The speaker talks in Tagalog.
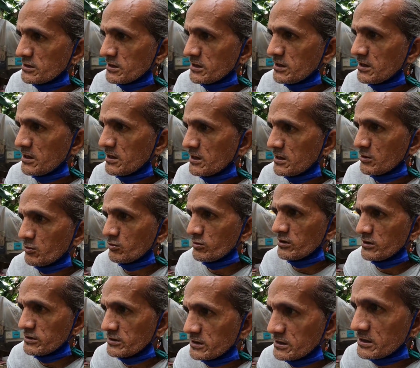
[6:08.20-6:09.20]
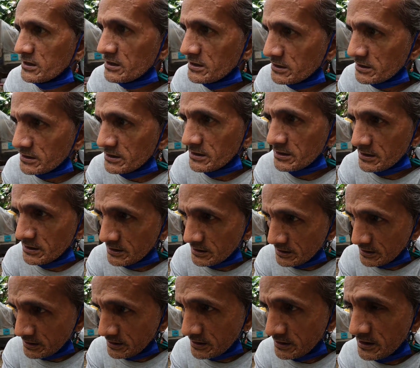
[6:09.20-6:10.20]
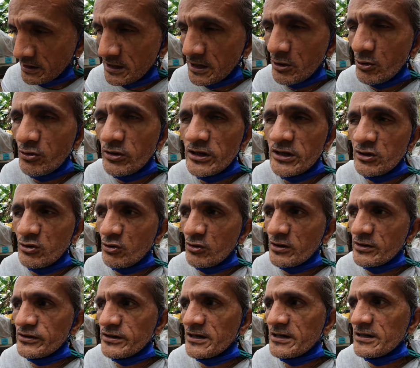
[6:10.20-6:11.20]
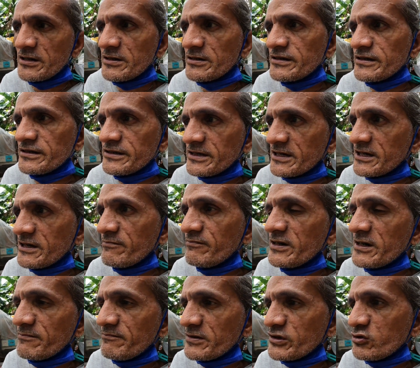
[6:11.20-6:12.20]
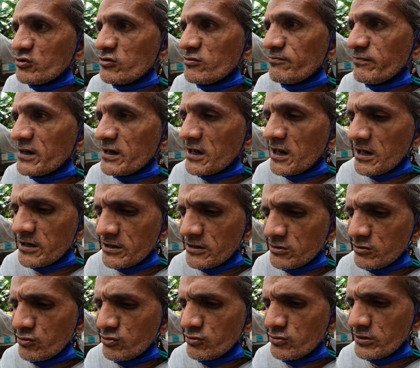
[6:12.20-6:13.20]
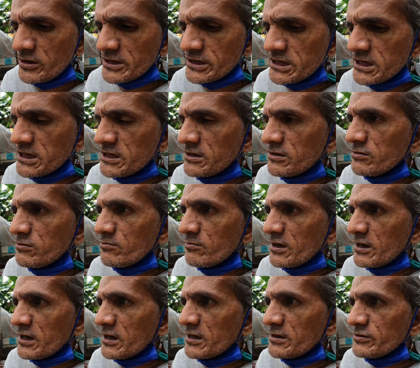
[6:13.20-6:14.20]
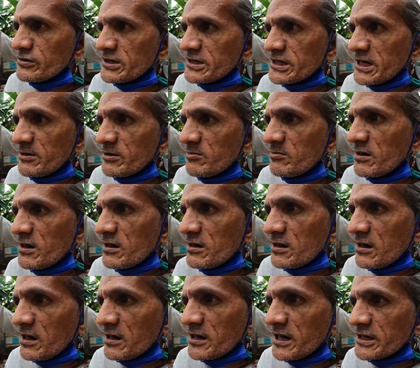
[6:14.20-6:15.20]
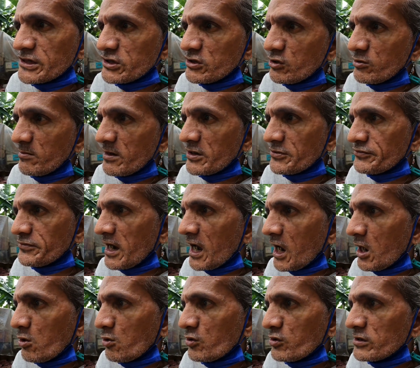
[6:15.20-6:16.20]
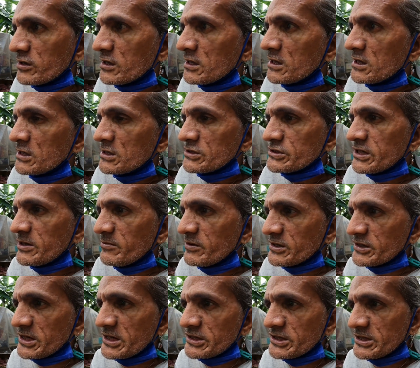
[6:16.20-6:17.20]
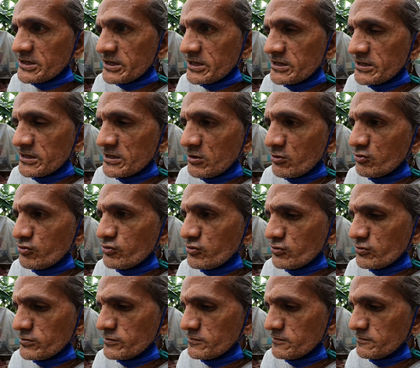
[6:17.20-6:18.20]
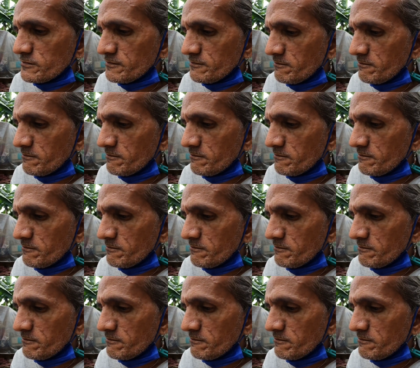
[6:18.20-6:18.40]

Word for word: eh, kaya nga ako yan eh, kaya nga ako hindi ko nga talaga, talaga pinagpatuloy yung pag-aaral ko noon kasi mga sasabi ng mga kaklase ko yung mga tao sabi sasaktan nila ako noon